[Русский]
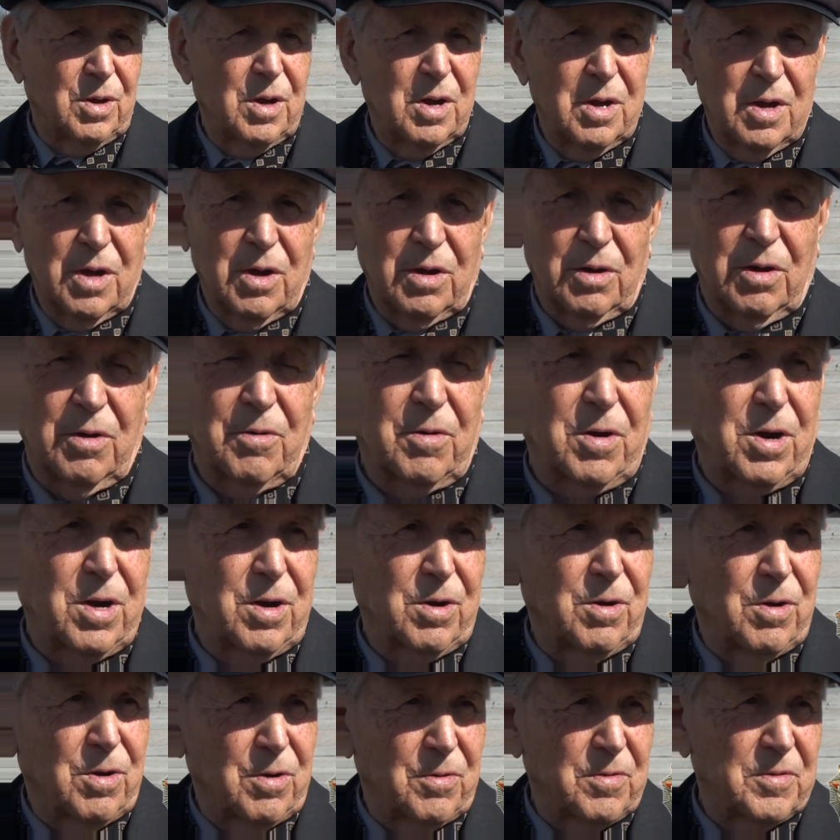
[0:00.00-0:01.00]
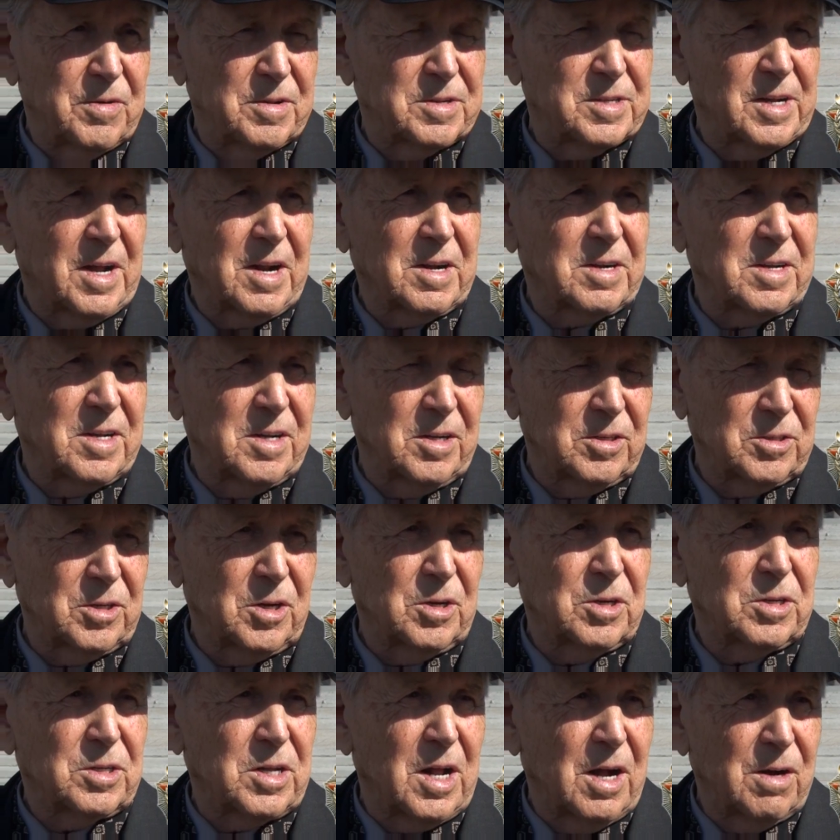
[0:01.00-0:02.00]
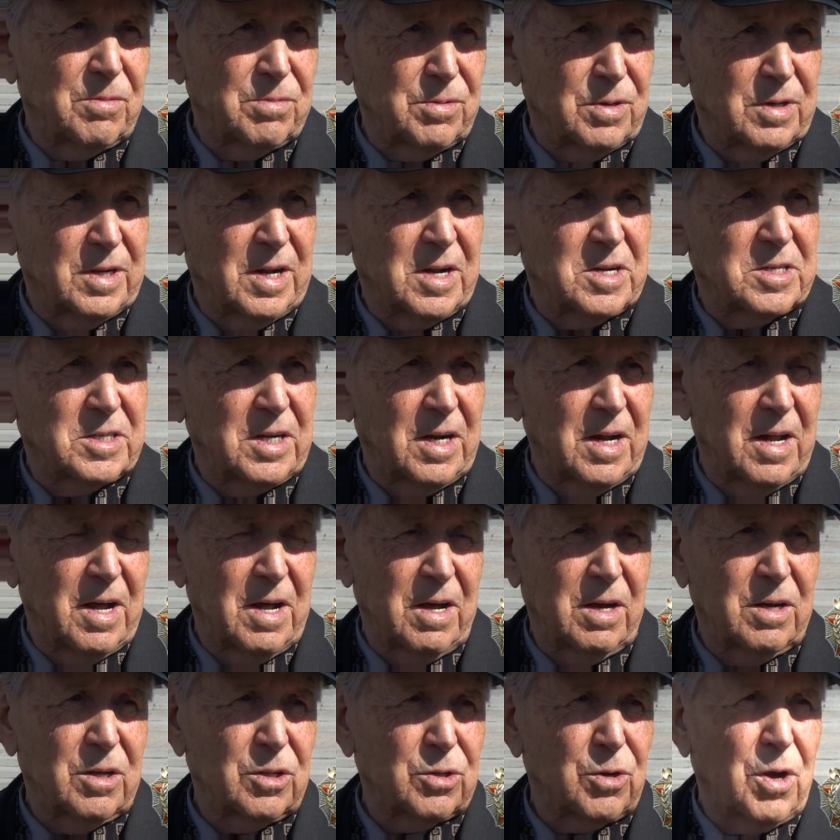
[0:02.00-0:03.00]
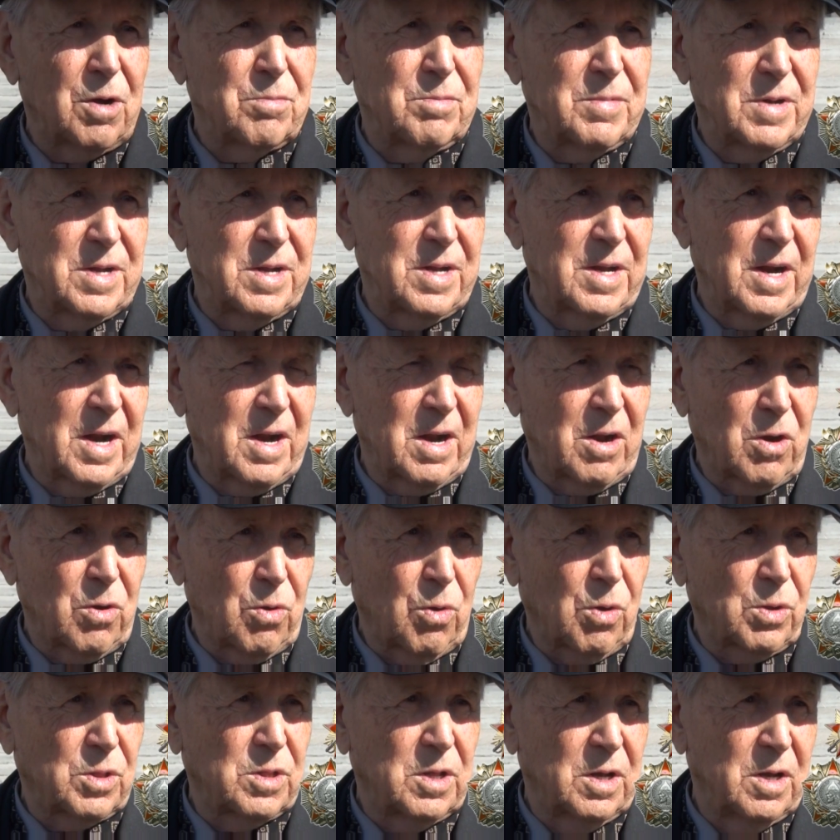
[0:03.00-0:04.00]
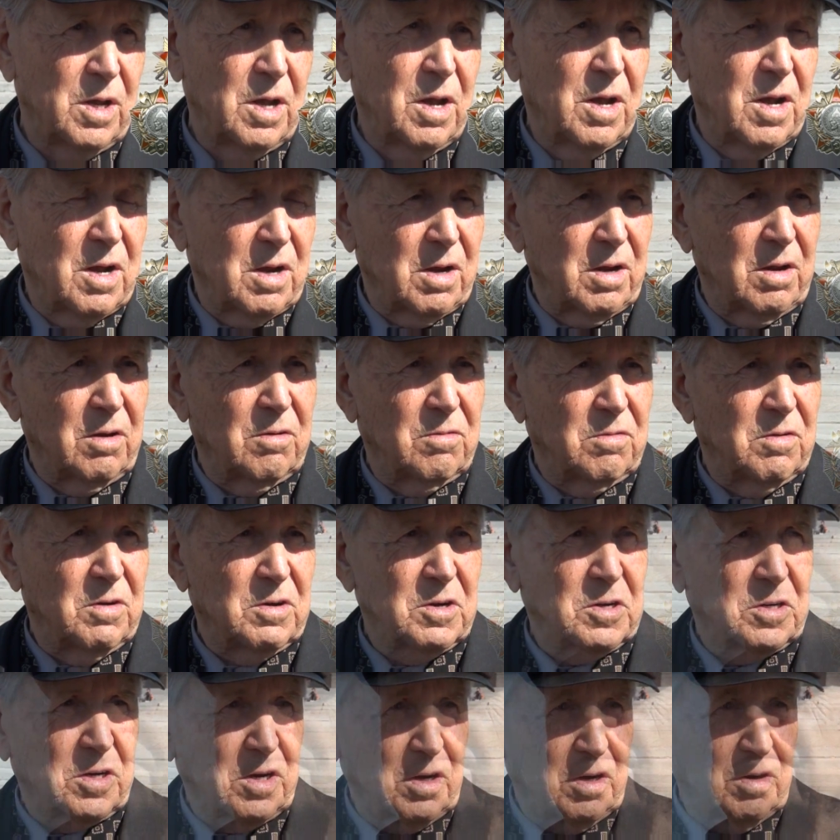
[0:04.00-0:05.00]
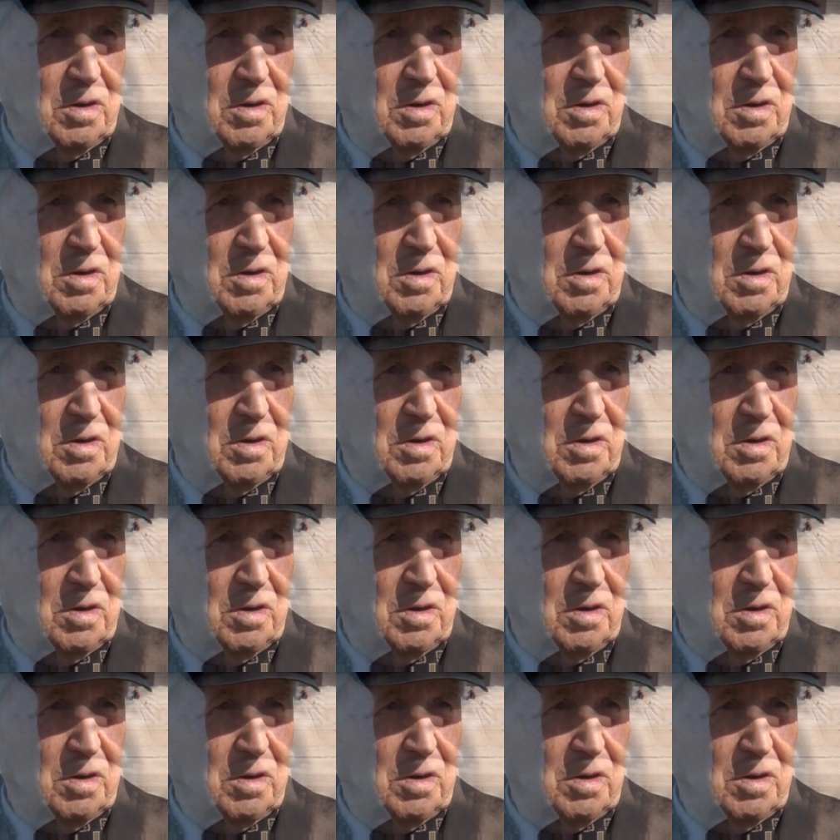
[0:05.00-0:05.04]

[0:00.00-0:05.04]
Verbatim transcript: а, а, офицерский состав, начиная от командира роты и выше.